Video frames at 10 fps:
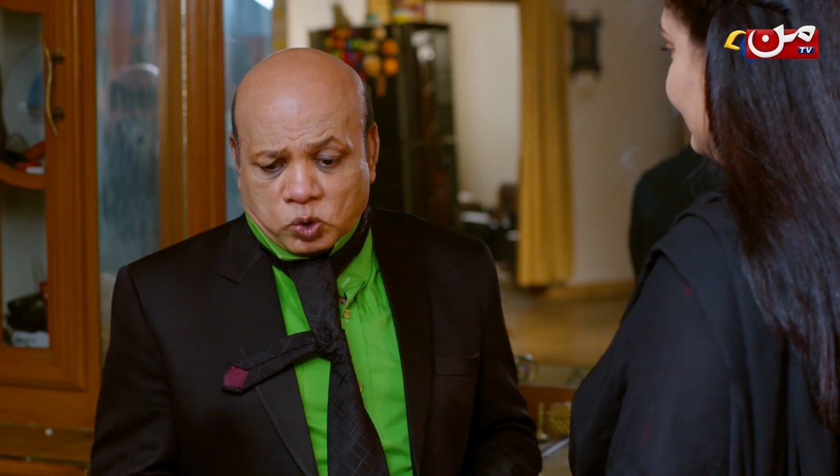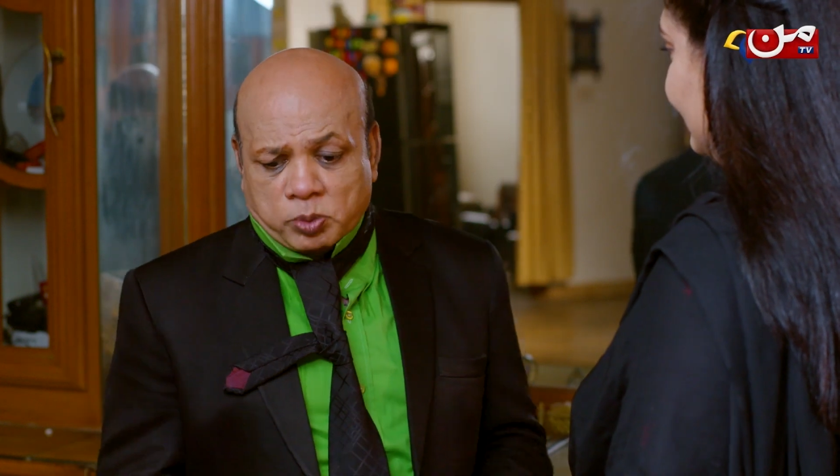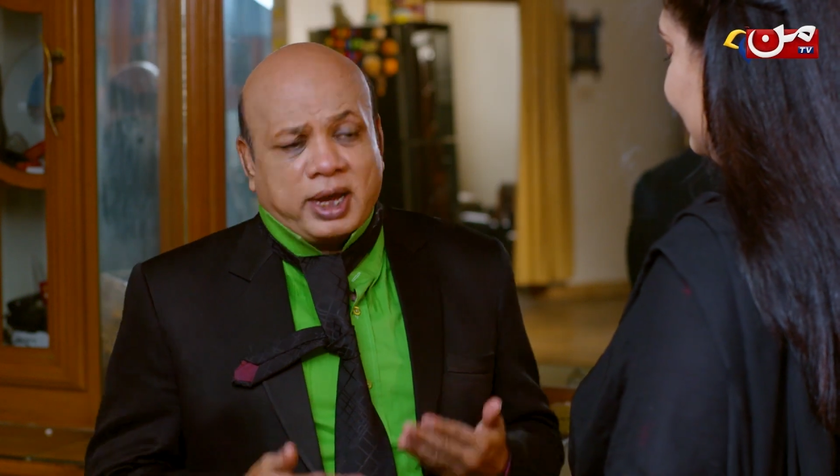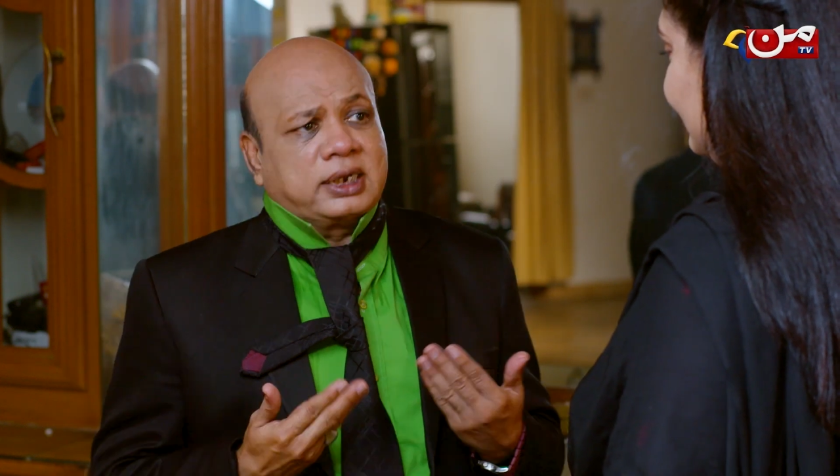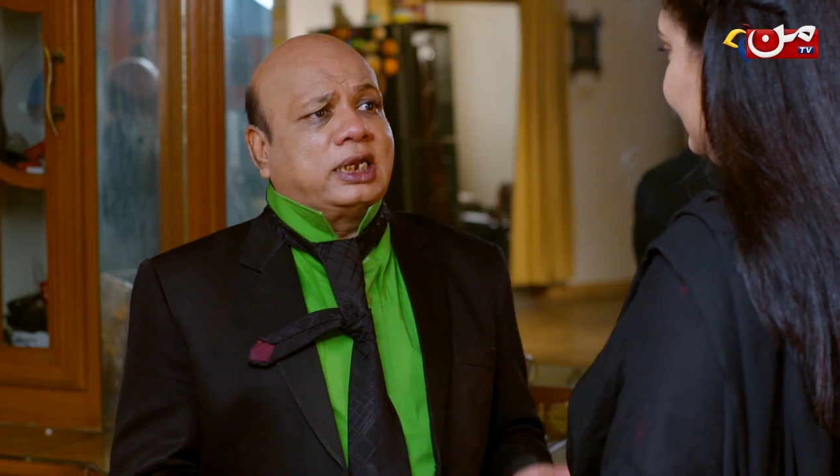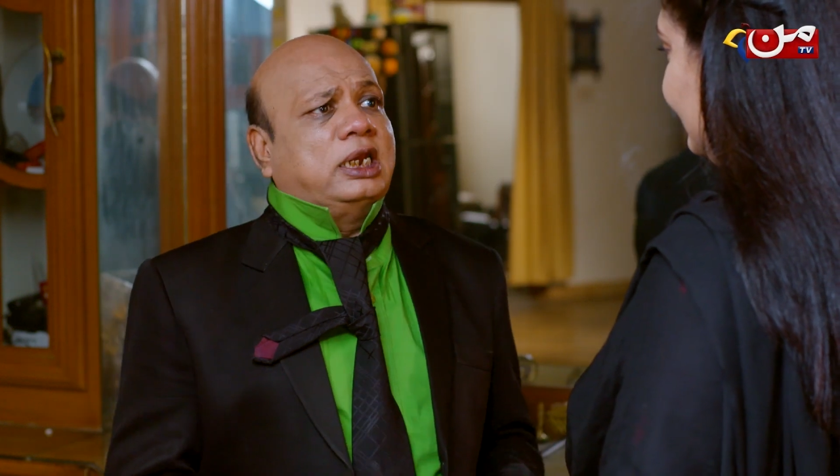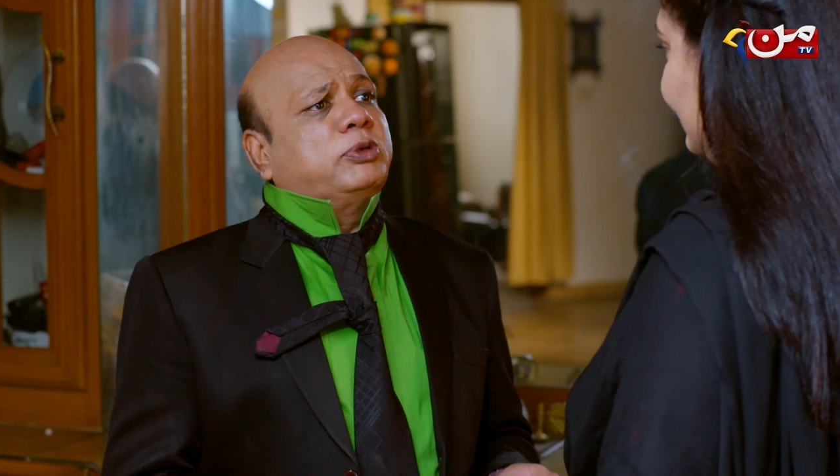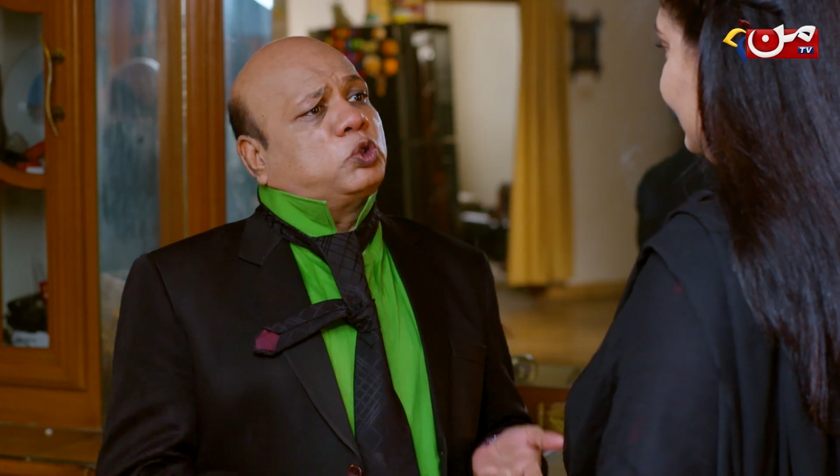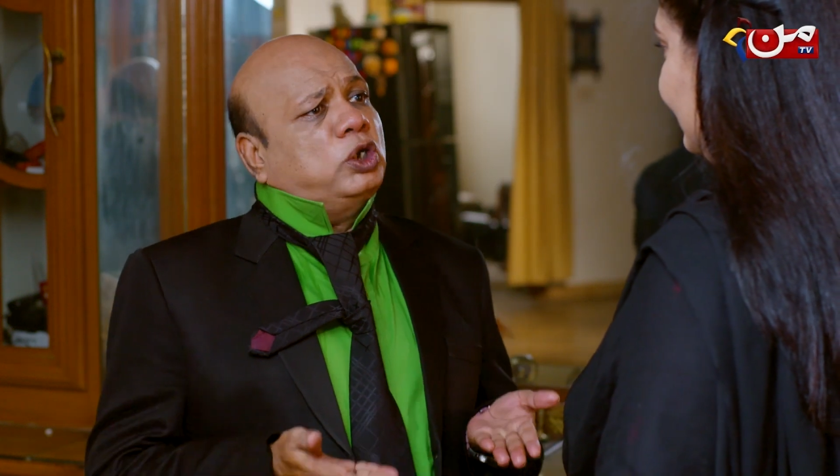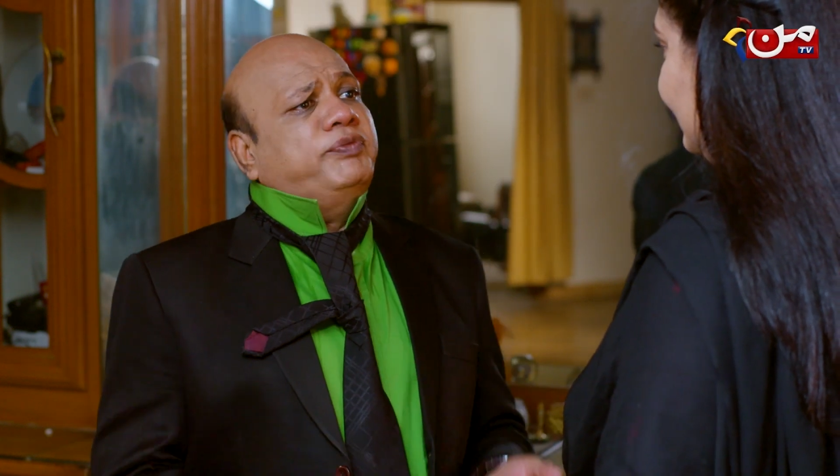कुर्बान करने
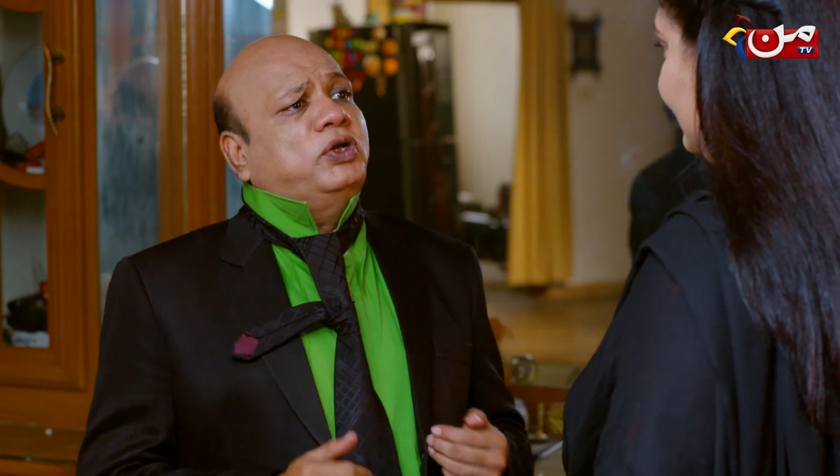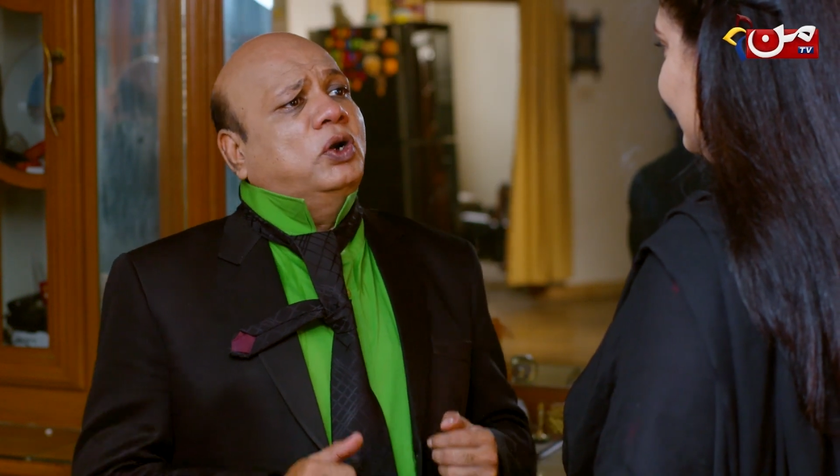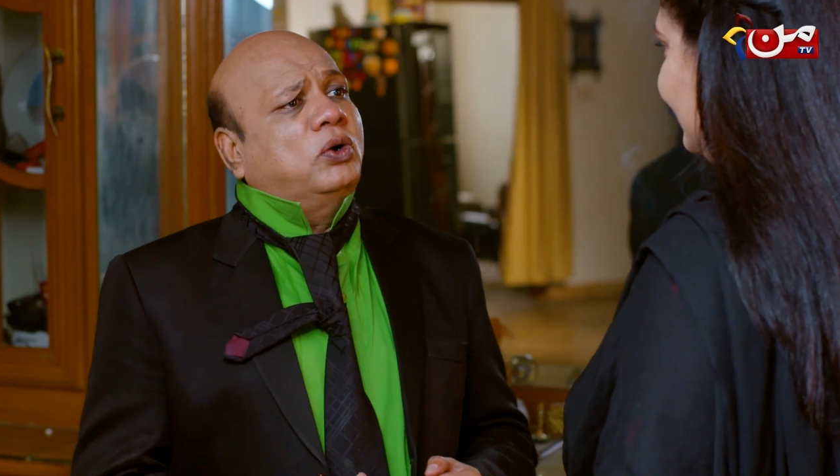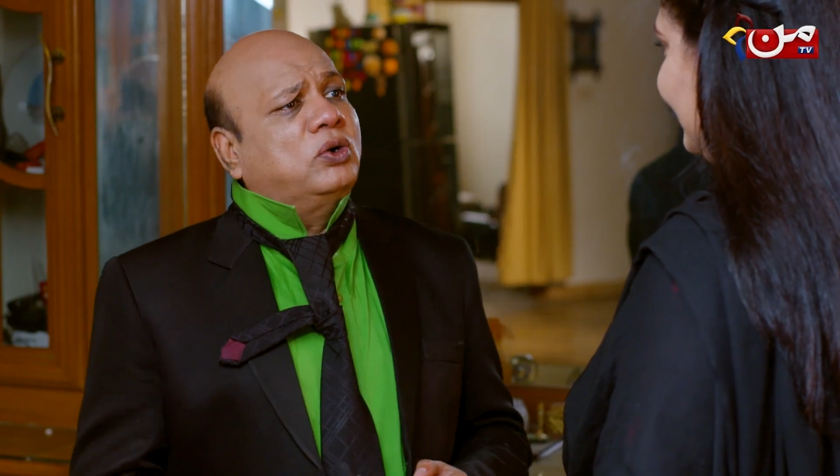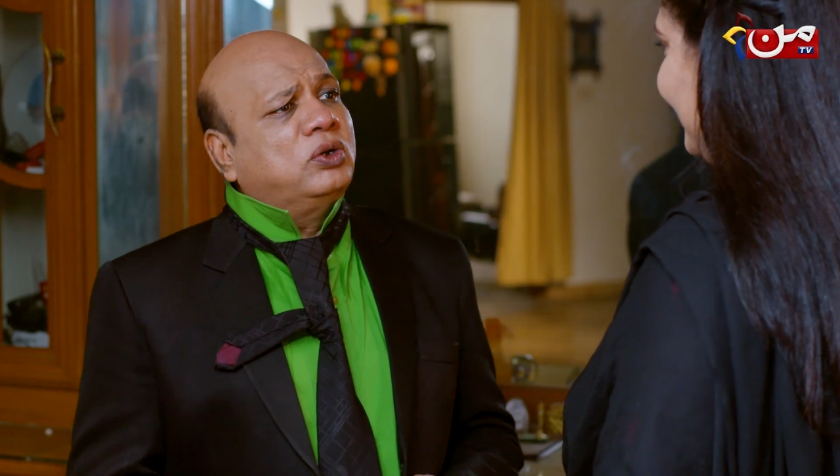पे तुली हुई हो